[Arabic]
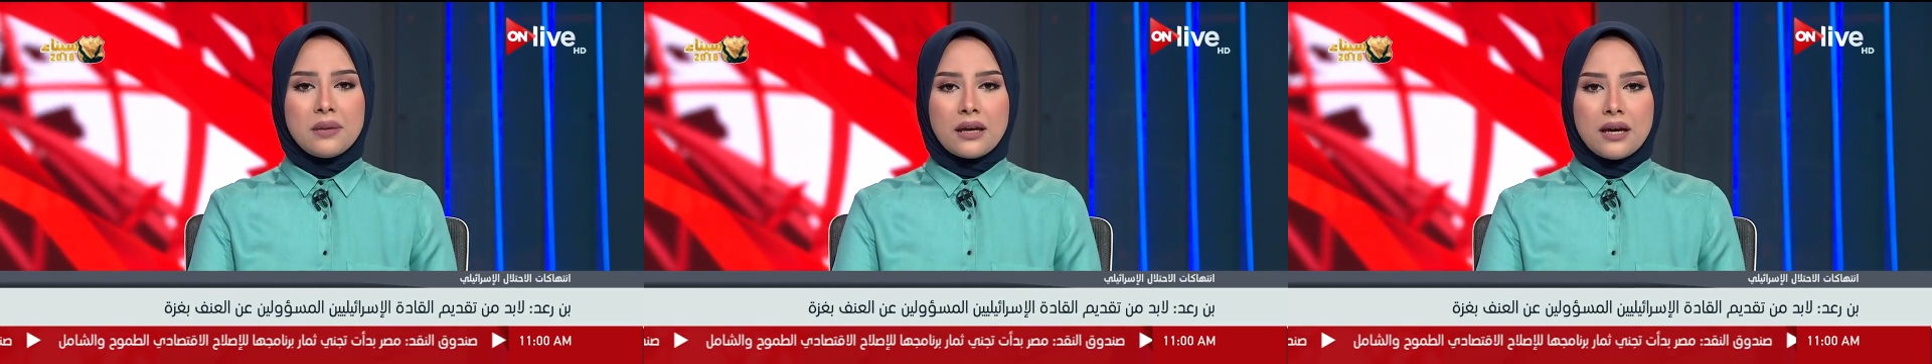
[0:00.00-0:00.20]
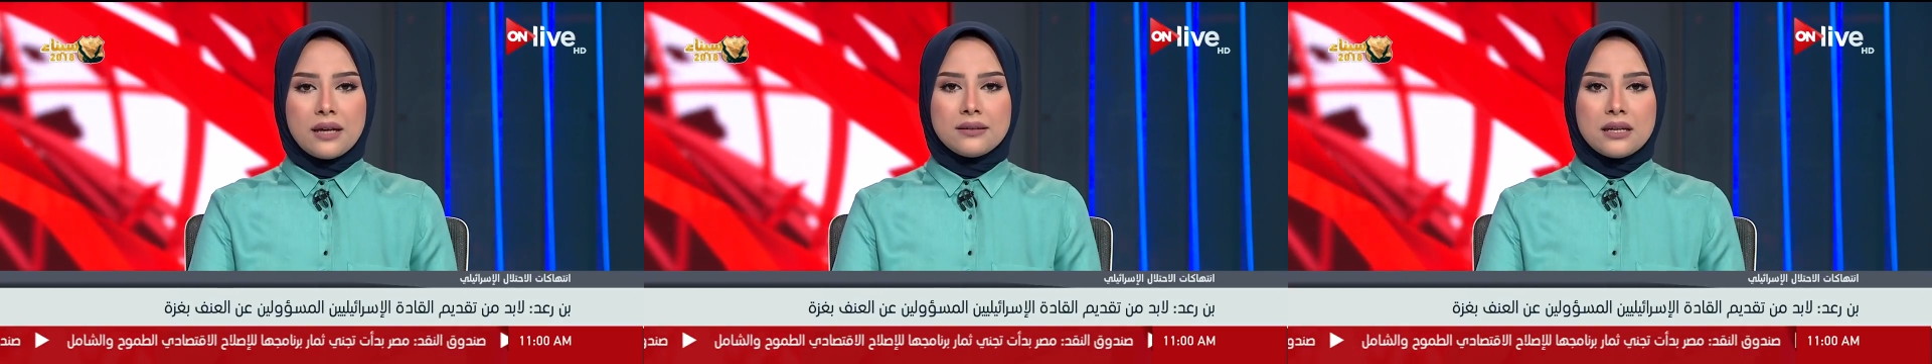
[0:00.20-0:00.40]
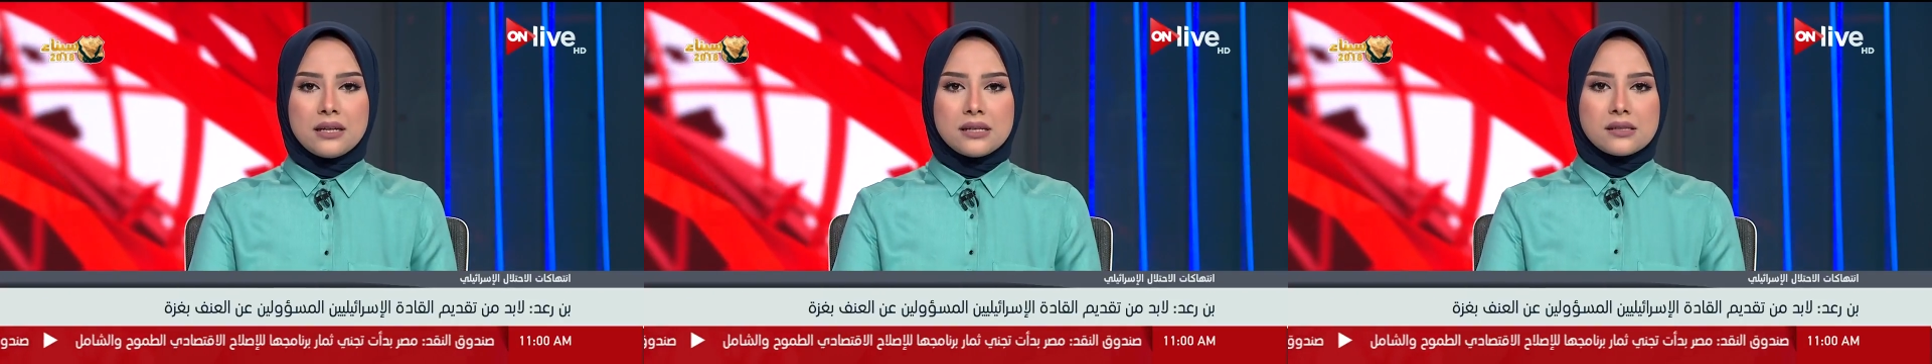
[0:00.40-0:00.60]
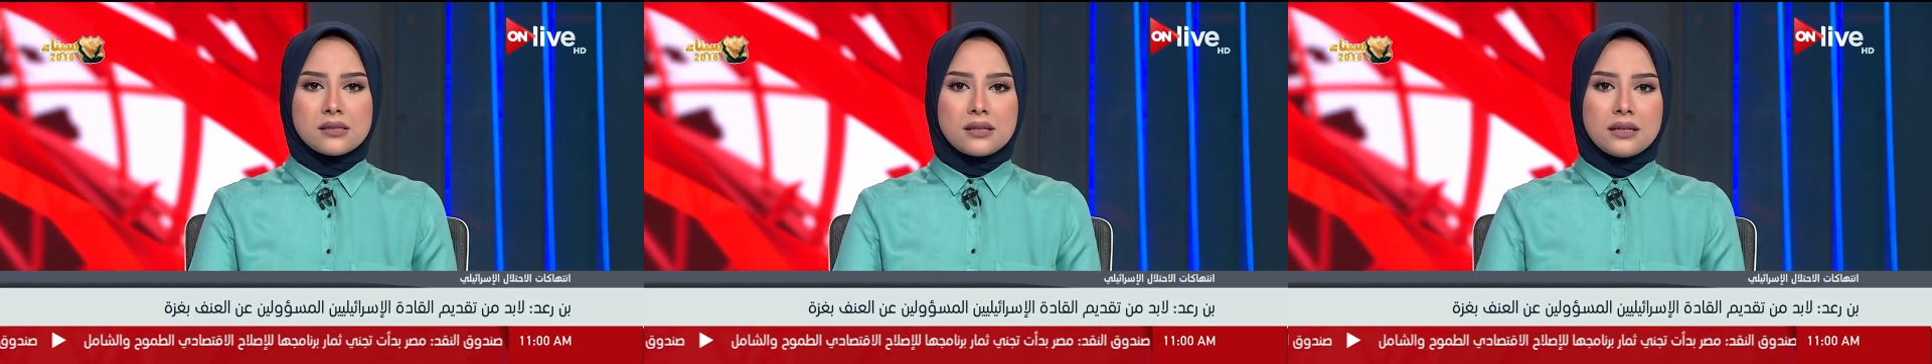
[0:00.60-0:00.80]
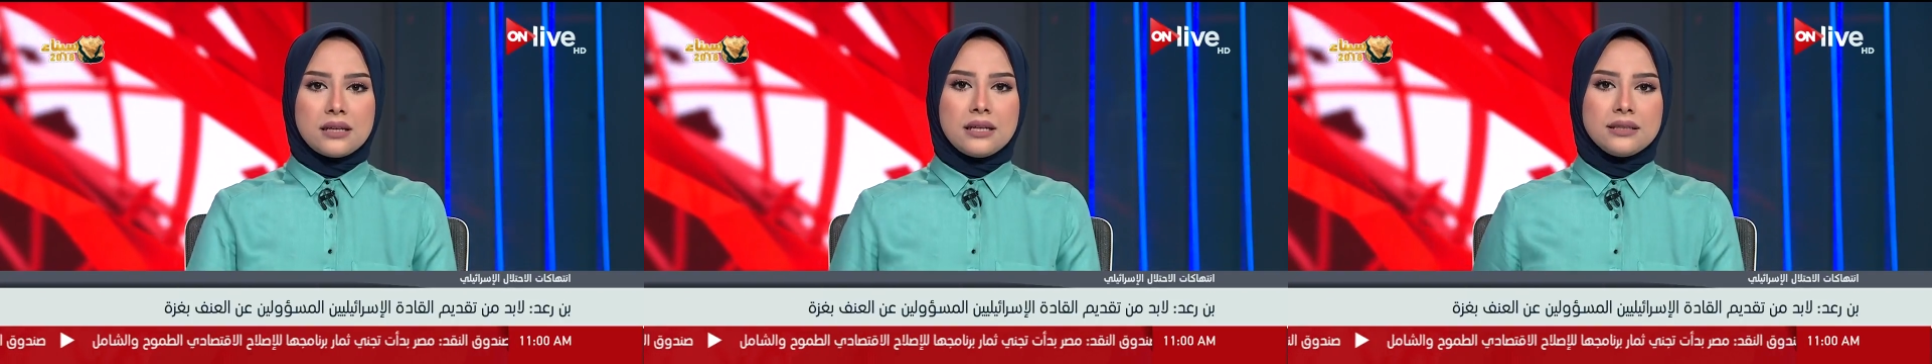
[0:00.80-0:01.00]
القادة
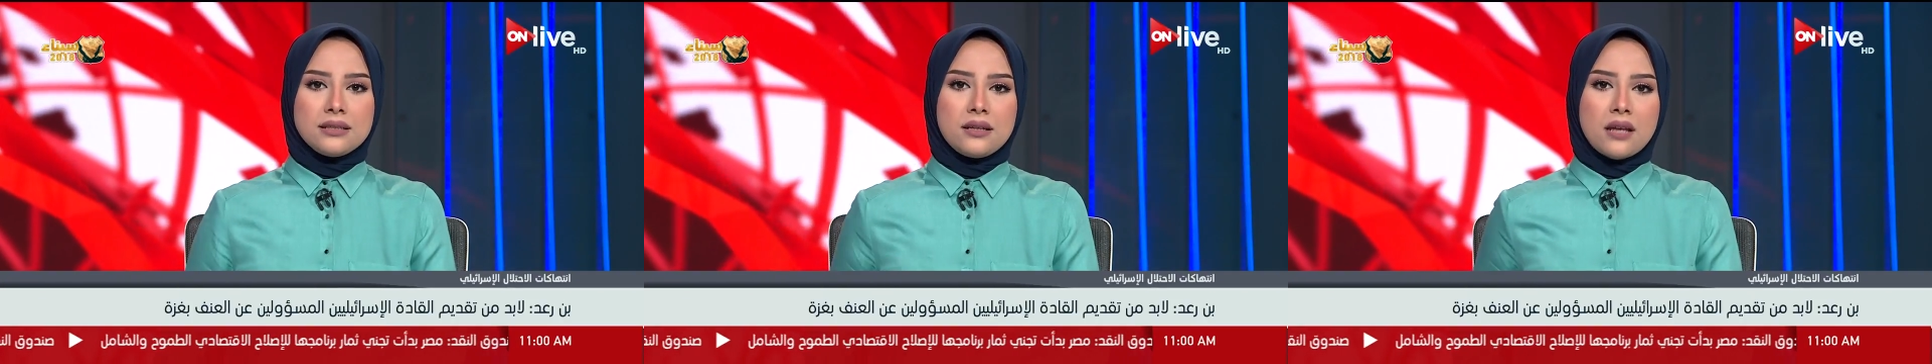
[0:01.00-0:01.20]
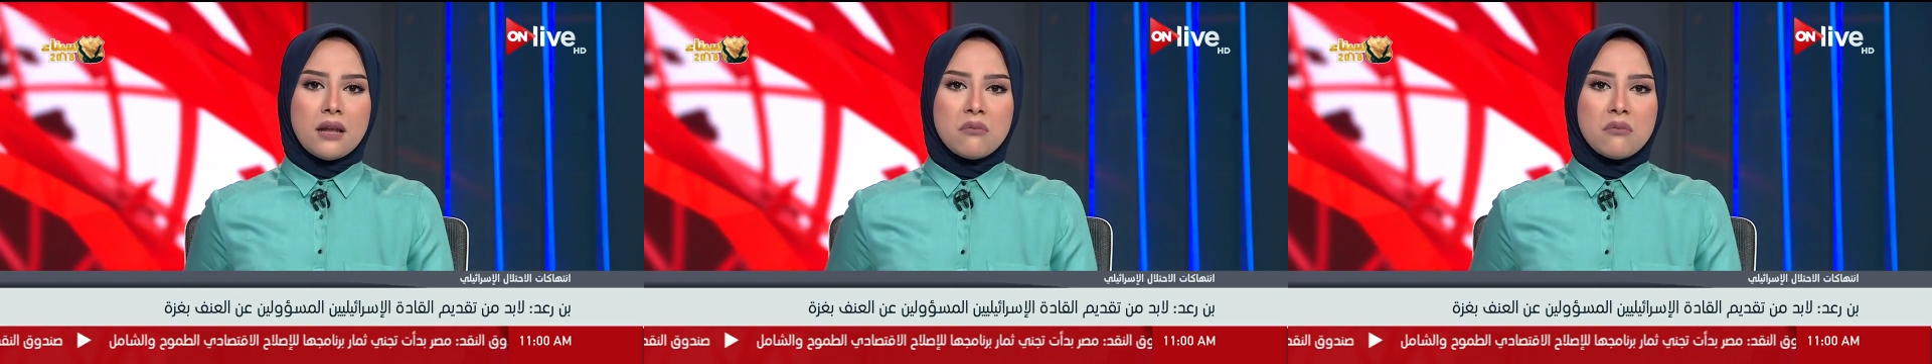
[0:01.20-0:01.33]
الإسرائيليين